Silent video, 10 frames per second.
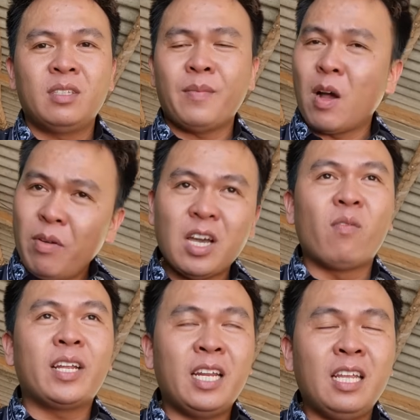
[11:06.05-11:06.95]
nhưng mà không
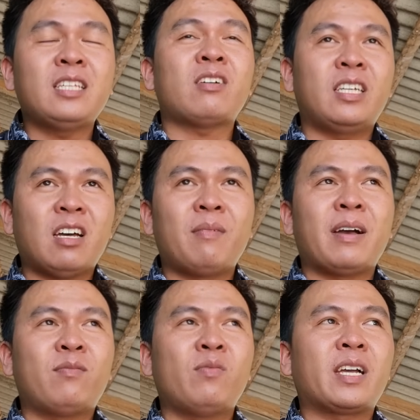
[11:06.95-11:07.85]
hiểu vì cái lý do gì đó
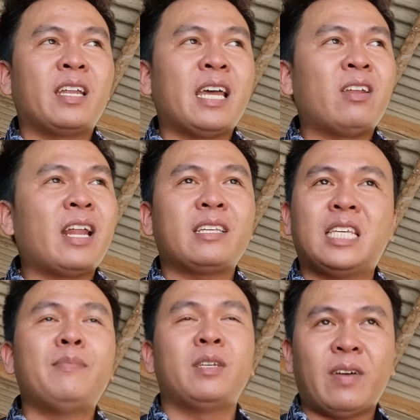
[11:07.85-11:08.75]
mà vụ việc này nó lại
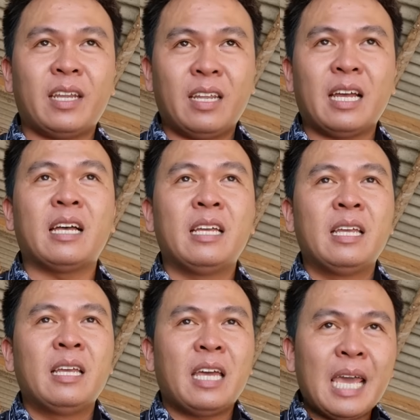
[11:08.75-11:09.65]
chìm như vậy nên là
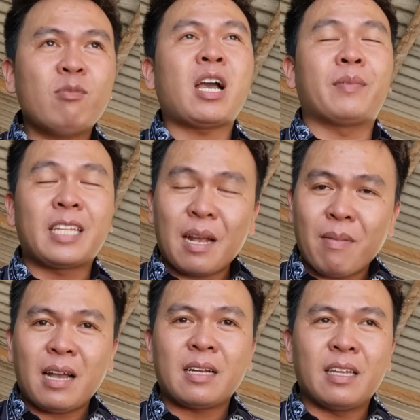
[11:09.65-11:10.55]
em cũng cảm thấy
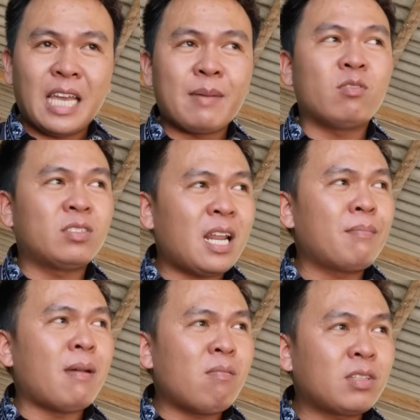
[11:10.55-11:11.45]
thắc mắc nên là em cũng rất
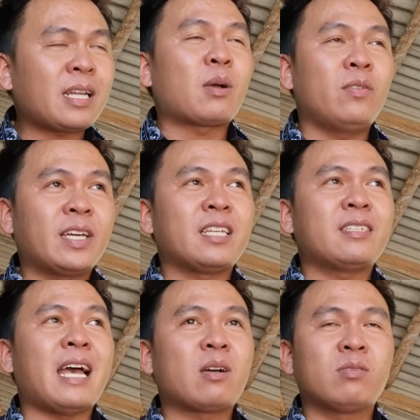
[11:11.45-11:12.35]
là mong tất cả quý vị
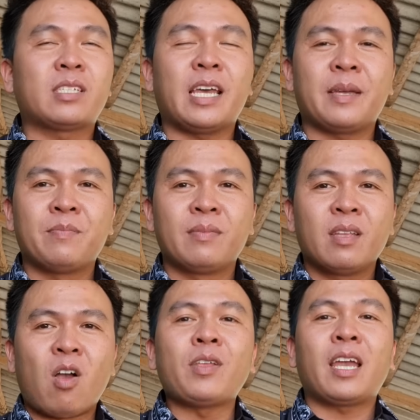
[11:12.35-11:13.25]
khán giả cũng sẽ
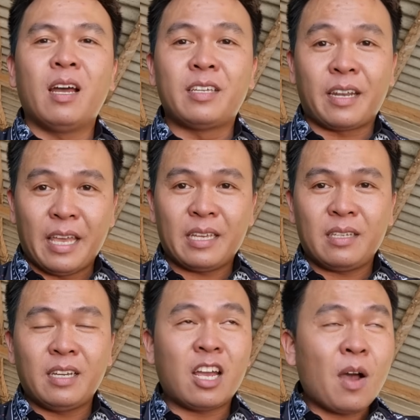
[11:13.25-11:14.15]
có những cái lời nhận định
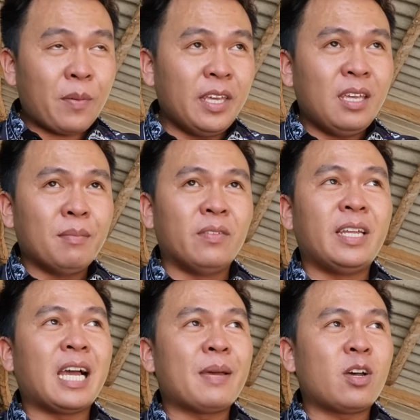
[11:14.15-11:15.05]
những cái góp ý bởi
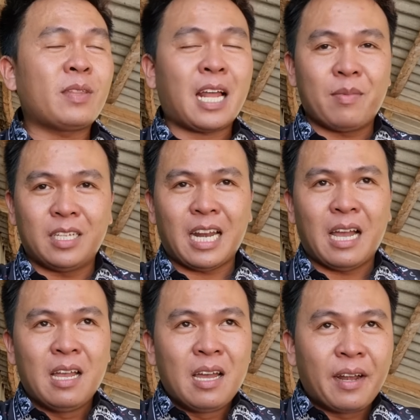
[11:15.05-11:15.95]
vì là em nói tất cả mọi người
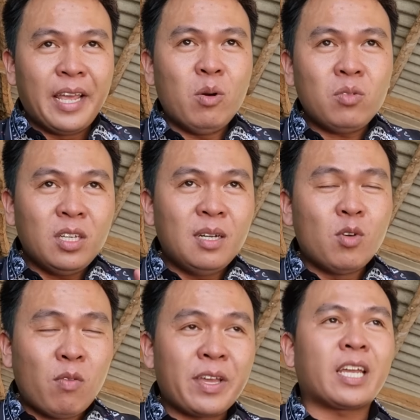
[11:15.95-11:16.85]
là nếu như
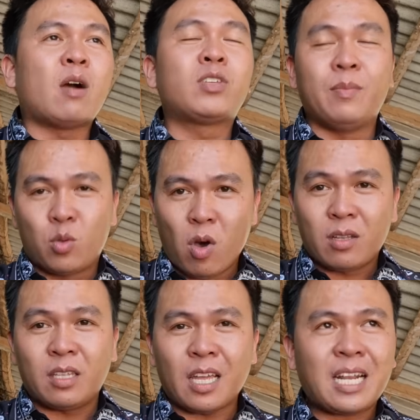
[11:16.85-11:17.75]
muốn việc này không chìm
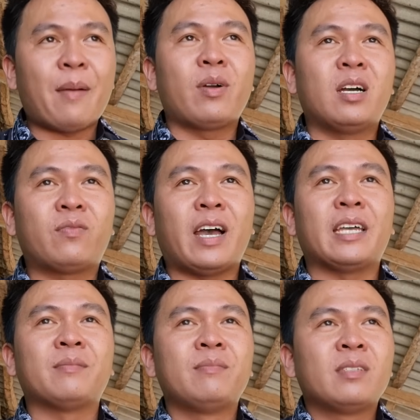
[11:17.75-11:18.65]
xuồng thì tất cả mọi người
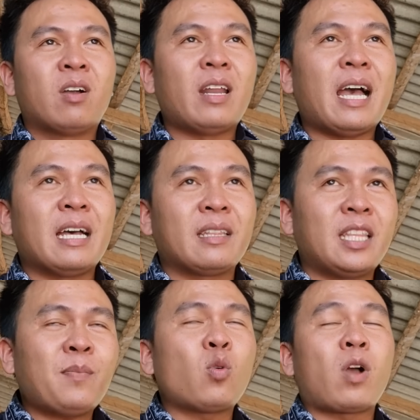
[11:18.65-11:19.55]
phải gọi là
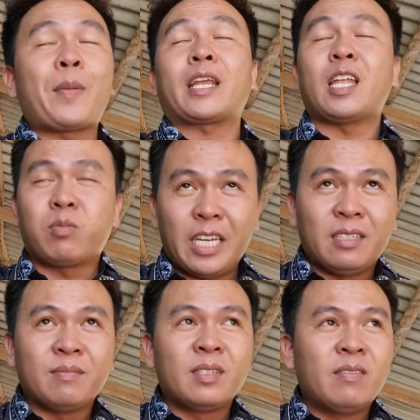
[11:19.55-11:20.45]
tiếp tục cập nhật cái thông
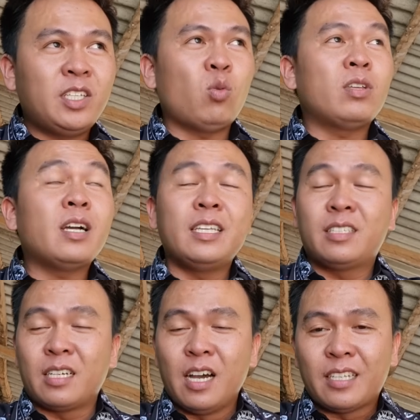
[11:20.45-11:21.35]
tin ví dụ những người
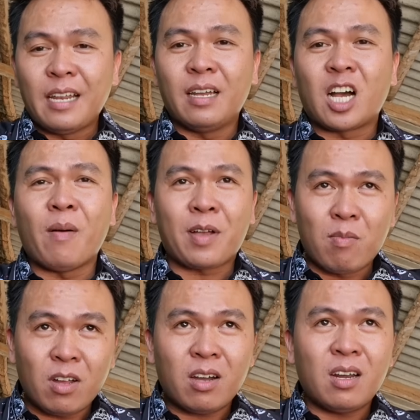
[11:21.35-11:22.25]
người dân ở cầu vàm
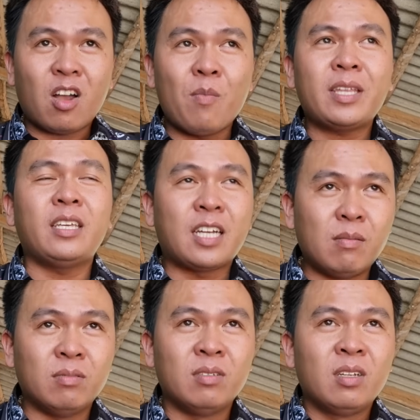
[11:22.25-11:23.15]
cống đó là có biết gì
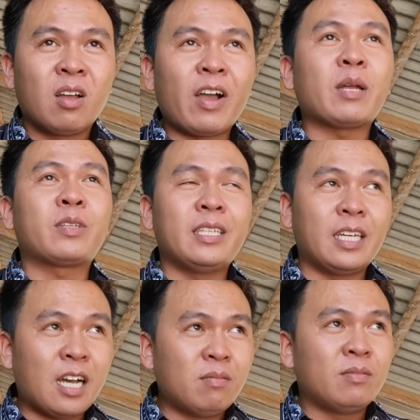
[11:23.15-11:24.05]
không có cái thông tin
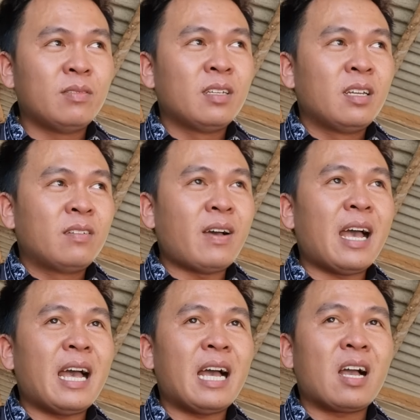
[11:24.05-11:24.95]
gì không
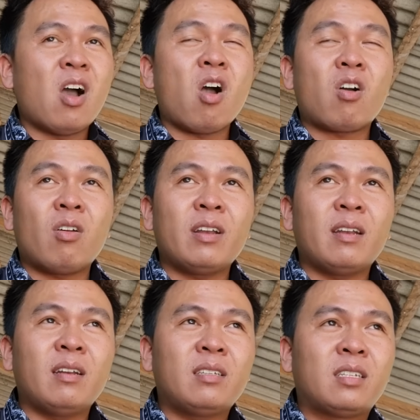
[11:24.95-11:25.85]
và họ có
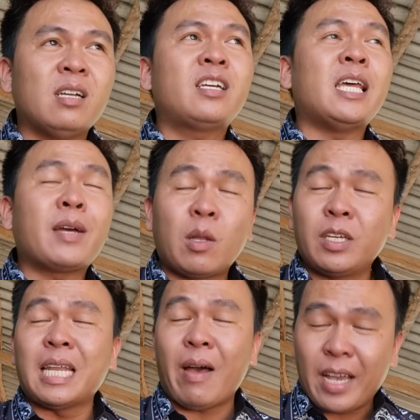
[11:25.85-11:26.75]
chứng kiến được cái
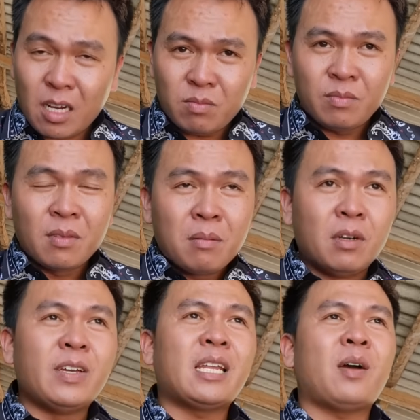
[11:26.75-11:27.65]
thông tin nào hay không
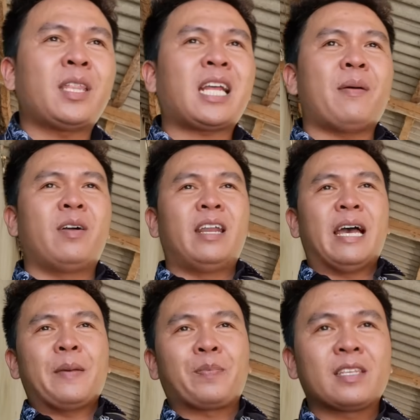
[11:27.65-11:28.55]
bởi vì em nói với tất cả mọi người
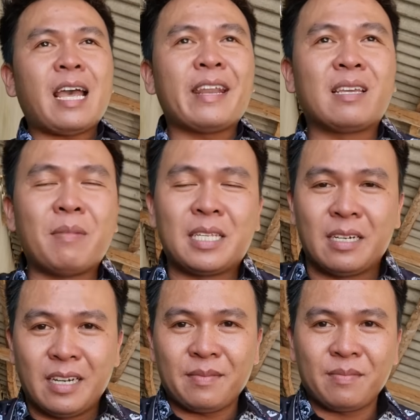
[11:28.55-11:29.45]
là gia đình bây
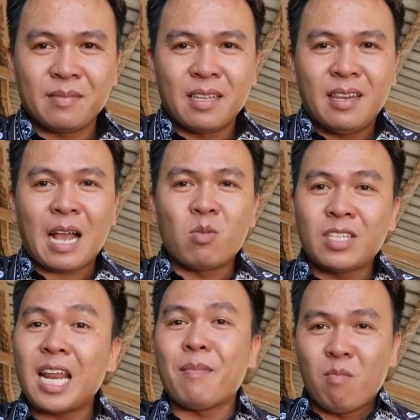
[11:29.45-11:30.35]
giờ ấy là
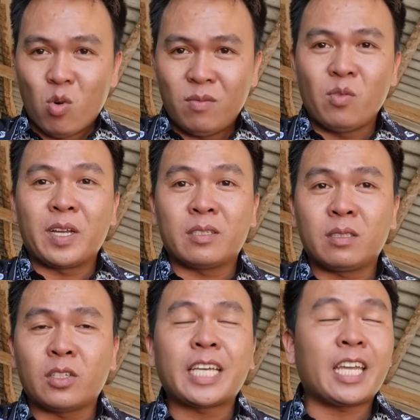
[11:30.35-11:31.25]
cũng rất là mong muốn vụ việc
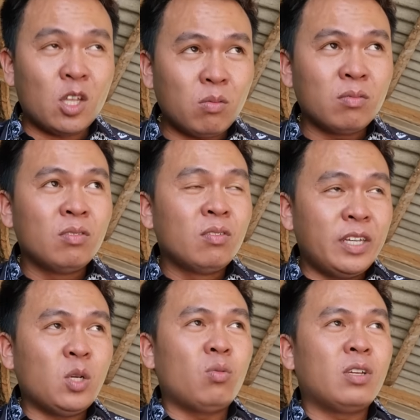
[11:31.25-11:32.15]
nó sẽ kết thúc
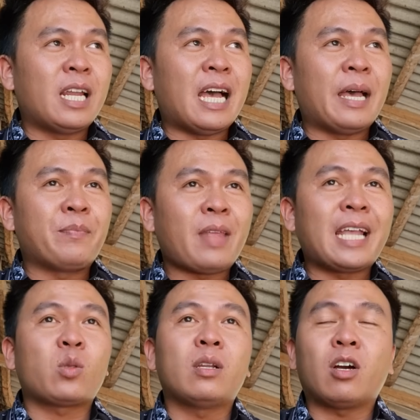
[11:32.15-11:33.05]
ví dụ như là
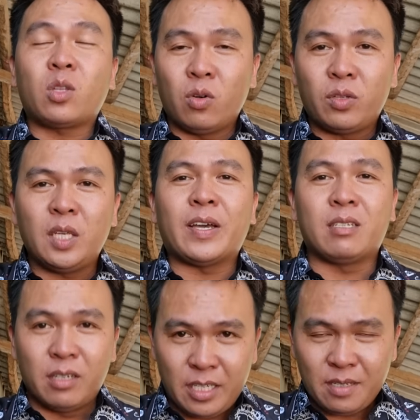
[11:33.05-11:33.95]
anh Tuấn có tội thì
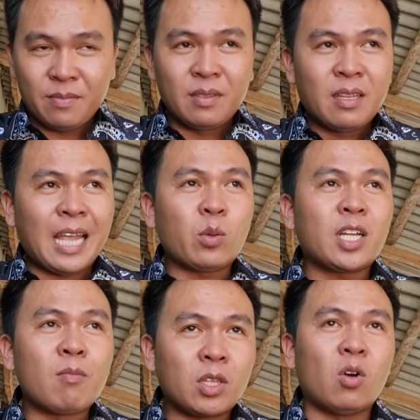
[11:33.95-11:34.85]
phải xử lý anh
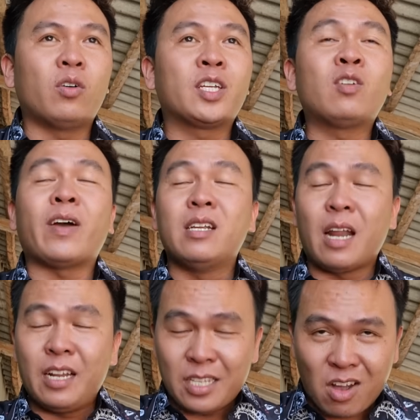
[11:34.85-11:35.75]
Tuấn không có tội thì cũng phải
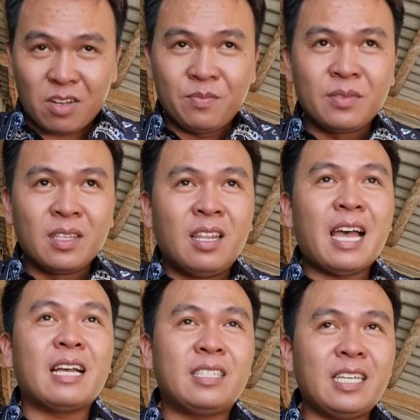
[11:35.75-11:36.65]
đưa ra lý do
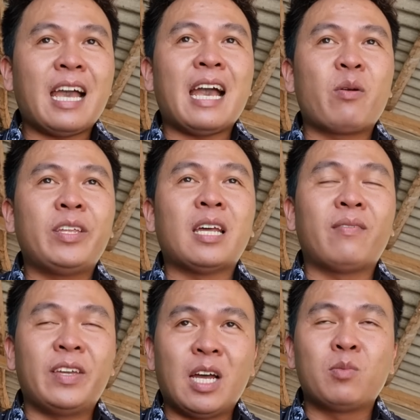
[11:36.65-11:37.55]
là chị Hà nguyên
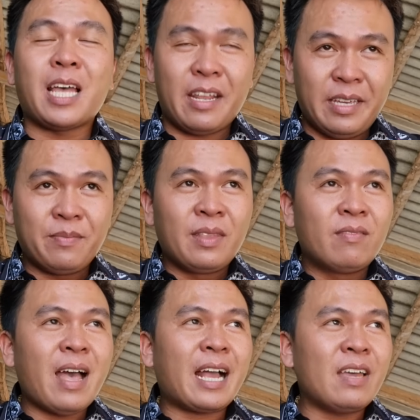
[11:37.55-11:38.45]
nhân vì đâu mà ra đi
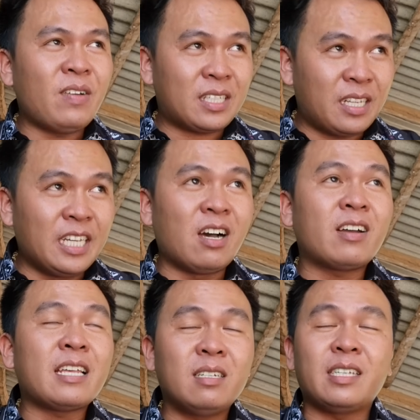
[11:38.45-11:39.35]
và cái vật gì
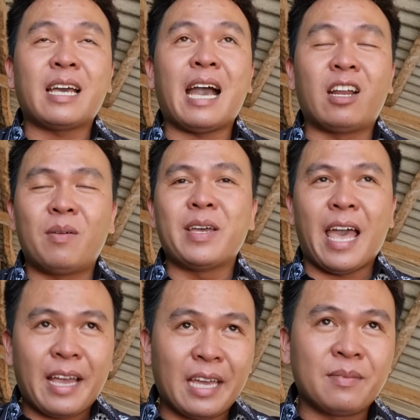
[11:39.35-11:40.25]
đó đang giữ chị Hà ở đó
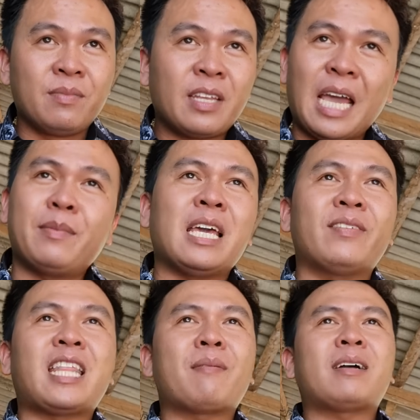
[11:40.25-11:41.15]
12 ngày em thì
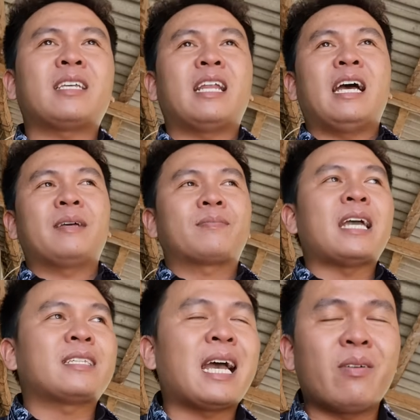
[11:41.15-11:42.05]
em vẫn thắc mắc rằng là
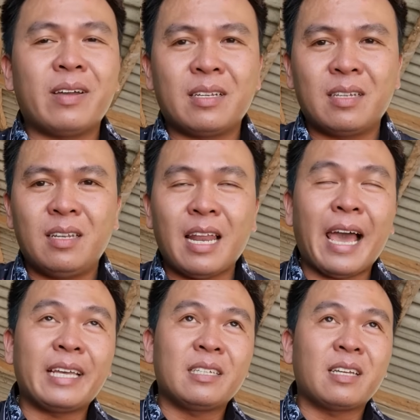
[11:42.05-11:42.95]
tại sao ấy
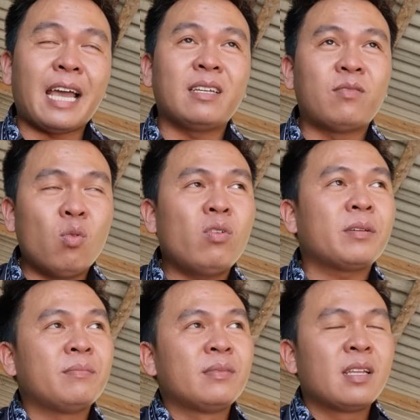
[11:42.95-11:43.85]
là anh anh Vũ ấy